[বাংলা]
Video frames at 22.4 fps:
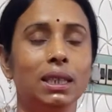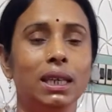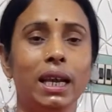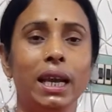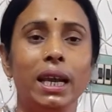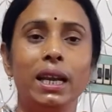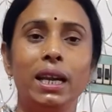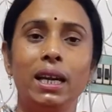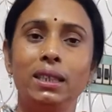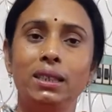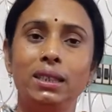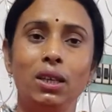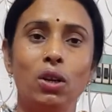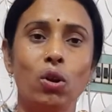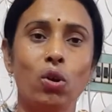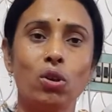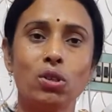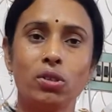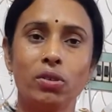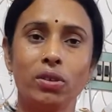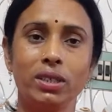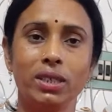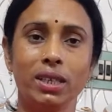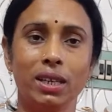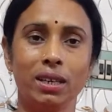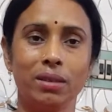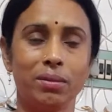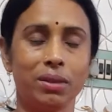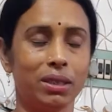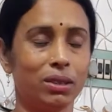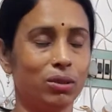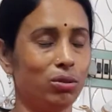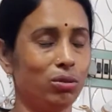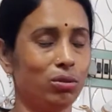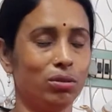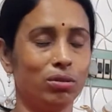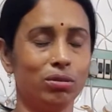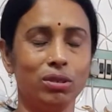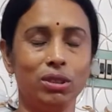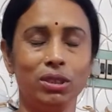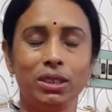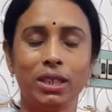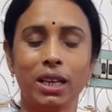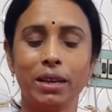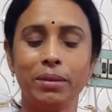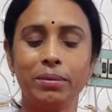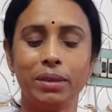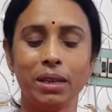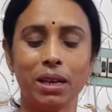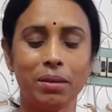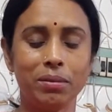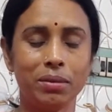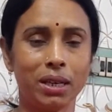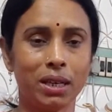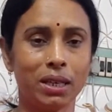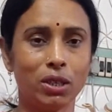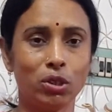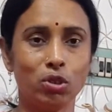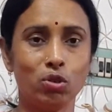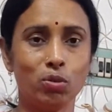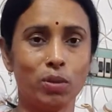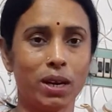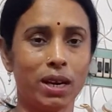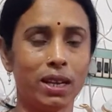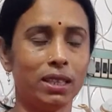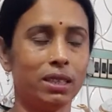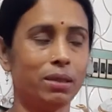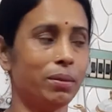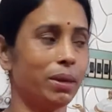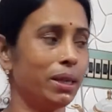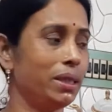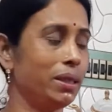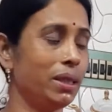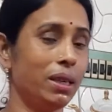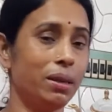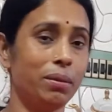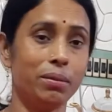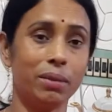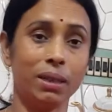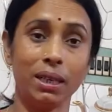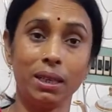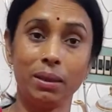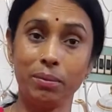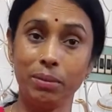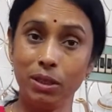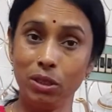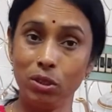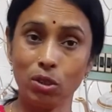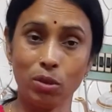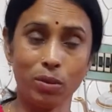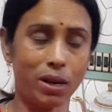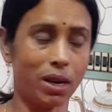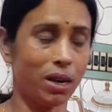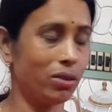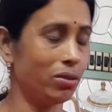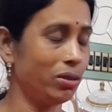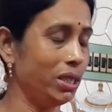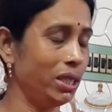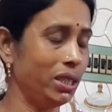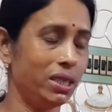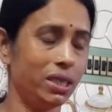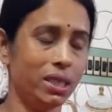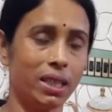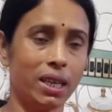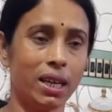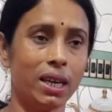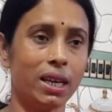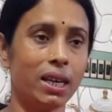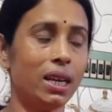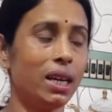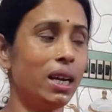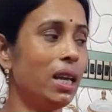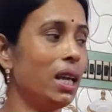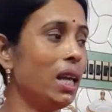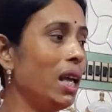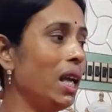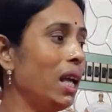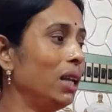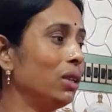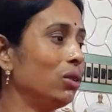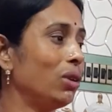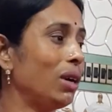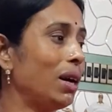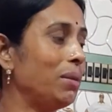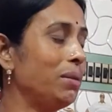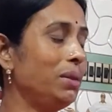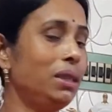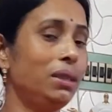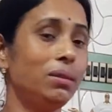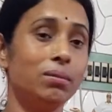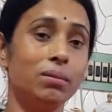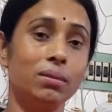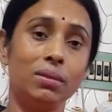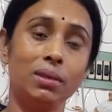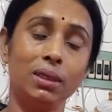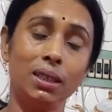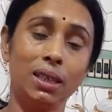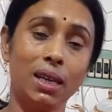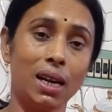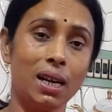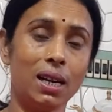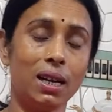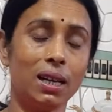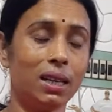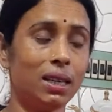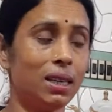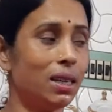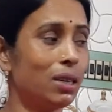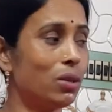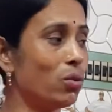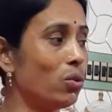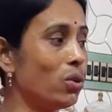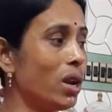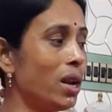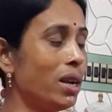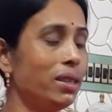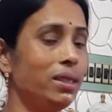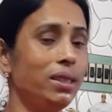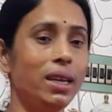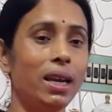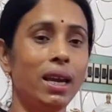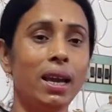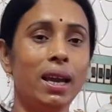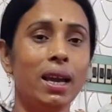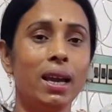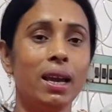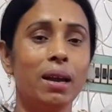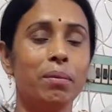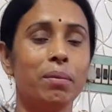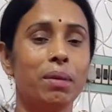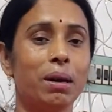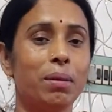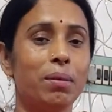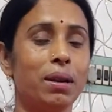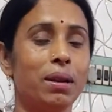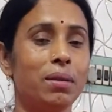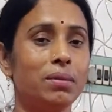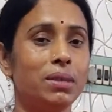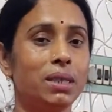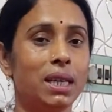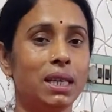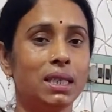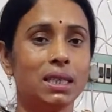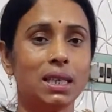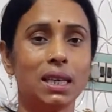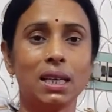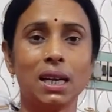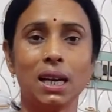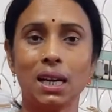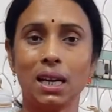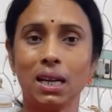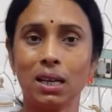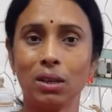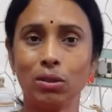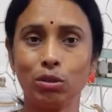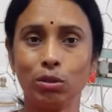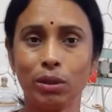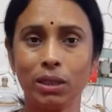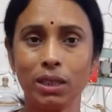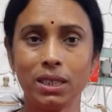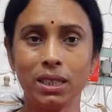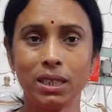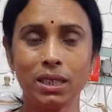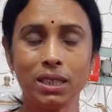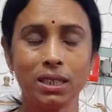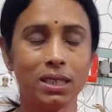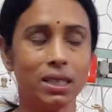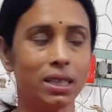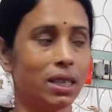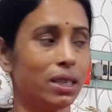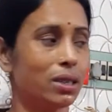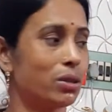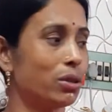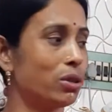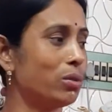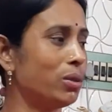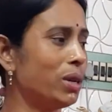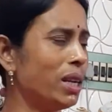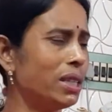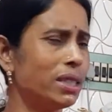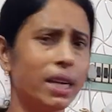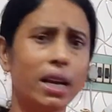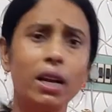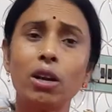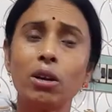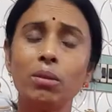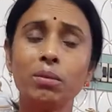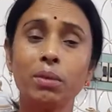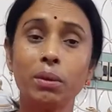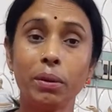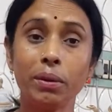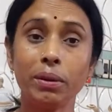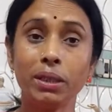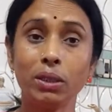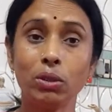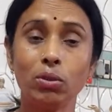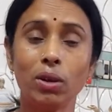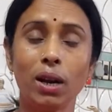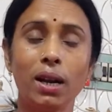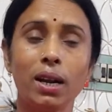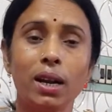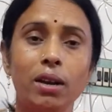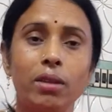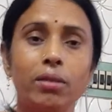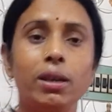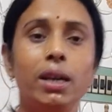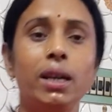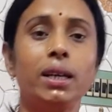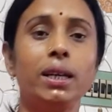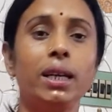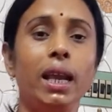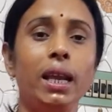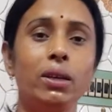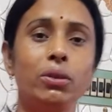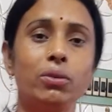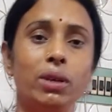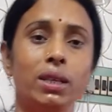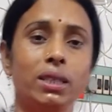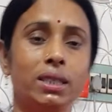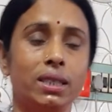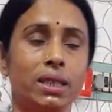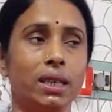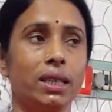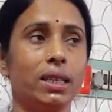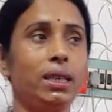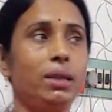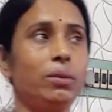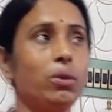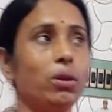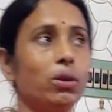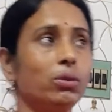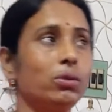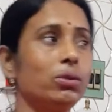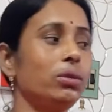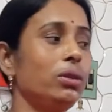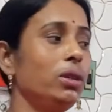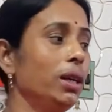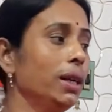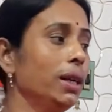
এনার্জি লস হয়ে যায় আমার তো ওই টাইমটা আমি আর কিছু বানাতে পারি না মানে ভিডিও বানানোর ইচ্ছে থাকে না তো আমি রান্না টান্না করে নিয়ে ভাবলাম যে আজকে রান্নাটাও তোমাদের সাথে শেয়ার করবো না সেরকমভাবে কিছু রান্না করার নেই গো আজকে কী বলো তো